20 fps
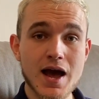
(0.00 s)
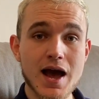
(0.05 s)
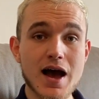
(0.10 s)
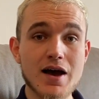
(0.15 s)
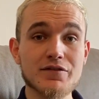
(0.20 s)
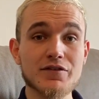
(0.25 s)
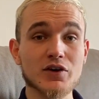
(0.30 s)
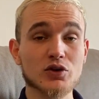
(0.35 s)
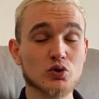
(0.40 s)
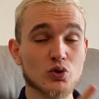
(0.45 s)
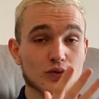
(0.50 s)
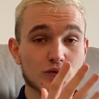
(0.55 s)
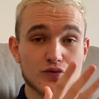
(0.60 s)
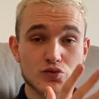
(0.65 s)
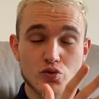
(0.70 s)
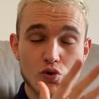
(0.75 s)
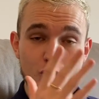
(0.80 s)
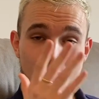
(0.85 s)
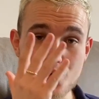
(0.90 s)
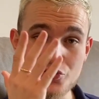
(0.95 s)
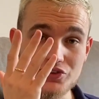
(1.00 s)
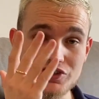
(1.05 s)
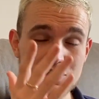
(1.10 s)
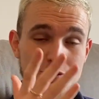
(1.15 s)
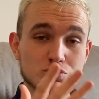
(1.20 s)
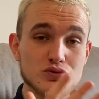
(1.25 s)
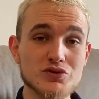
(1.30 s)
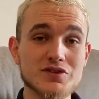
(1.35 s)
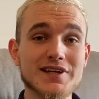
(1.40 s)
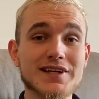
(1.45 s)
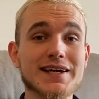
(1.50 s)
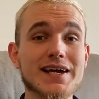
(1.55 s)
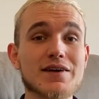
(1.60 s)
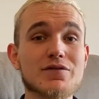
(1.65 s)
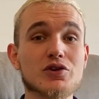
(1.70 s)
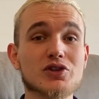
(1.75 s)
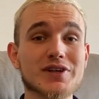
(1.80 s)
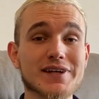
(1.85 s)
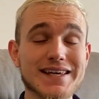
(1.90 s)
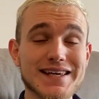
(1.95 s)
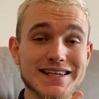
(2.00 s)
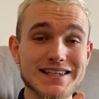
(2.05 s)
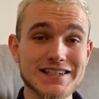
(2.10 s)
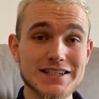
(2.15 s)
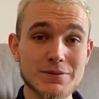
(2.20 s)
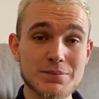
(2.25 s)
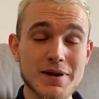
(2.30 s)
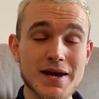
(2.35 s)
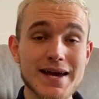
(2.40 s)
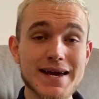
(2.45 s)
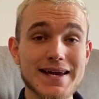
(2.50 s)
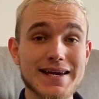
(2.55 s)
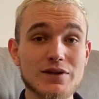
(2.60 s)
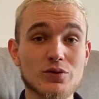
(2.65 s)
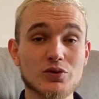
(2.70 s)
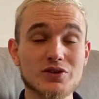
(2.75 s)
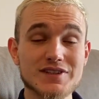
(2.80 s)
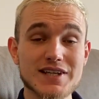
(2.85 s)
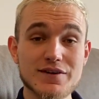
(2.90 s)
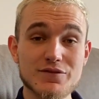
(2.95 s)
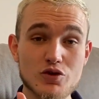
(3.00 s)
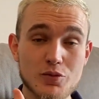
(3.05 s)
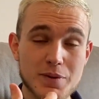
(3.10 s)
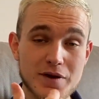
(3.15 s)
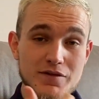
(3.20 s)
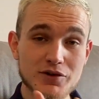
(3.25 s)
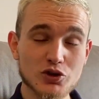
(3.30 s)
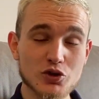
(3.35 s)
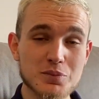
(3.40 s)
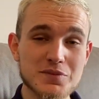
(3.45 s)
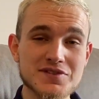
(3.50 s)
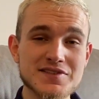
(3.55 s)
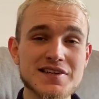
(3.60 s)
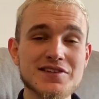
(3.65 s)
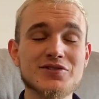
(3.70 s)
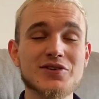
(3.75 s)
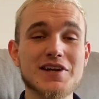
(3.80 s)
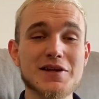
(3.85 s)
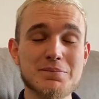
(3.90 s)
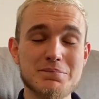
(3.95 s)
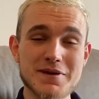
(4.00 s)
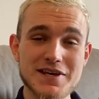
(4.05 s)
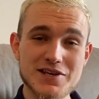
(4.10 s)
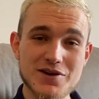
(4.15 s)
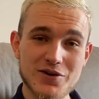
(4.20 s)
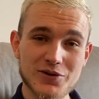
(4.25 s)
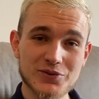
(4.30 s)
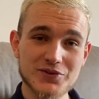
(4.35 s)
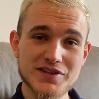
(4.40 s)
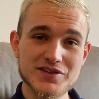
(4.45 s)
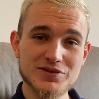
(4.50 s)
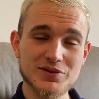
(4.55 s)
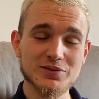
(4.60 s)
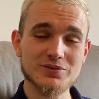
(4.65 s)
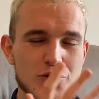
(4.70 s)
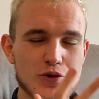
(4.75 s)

afin que vous aussi puissiez créer votre équipe et donc développer votre business dans les meilleures conditions.